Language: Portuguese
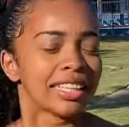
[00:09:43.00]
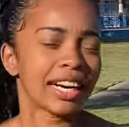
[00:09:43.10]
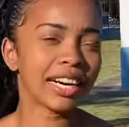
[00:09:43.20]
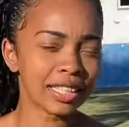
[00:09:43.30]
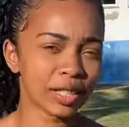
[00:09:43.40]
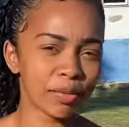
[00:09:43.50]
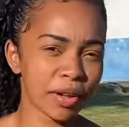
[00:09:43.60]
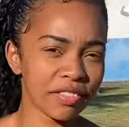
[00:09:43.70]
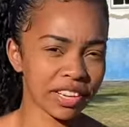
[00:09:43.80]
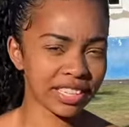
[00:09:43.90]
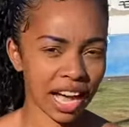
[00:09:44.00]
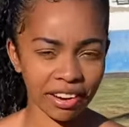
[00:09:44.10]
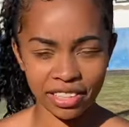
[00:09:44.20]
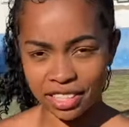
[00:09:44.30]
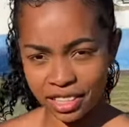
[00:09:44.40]
antes do meu
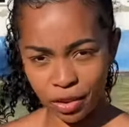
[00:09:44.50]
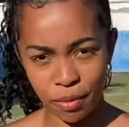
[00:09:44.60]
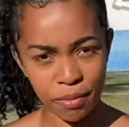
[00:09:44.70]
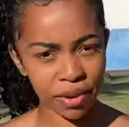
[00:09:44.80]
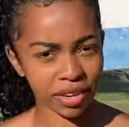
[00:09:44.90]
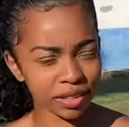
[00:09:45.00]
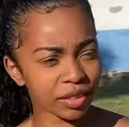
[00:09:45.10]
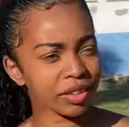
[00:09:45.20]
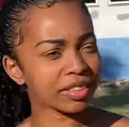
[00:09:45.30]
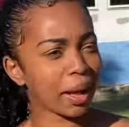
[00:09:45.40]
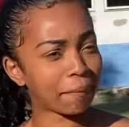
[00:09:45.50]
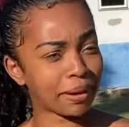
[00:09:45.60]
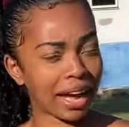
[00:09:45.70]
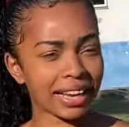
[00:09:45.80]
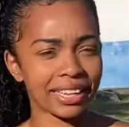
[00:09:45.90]
aniversário, a gente tá comemorando na
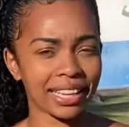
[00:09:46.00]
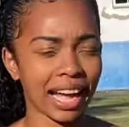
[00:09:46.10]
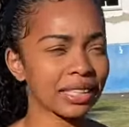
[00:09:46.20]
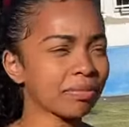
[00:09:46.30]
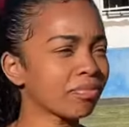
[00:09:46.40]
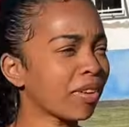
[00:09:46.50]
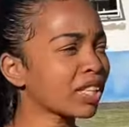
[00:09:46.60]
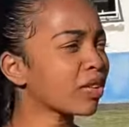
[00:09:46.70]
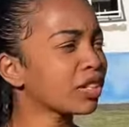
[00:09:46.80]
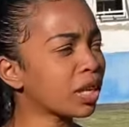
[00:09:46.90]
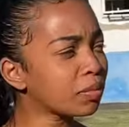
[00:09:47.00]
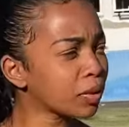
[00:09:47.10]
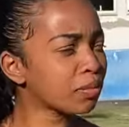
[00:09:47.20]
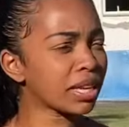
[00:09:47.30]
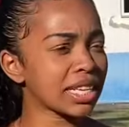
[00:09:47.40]
praia, tá? Mas eu gostei muito mais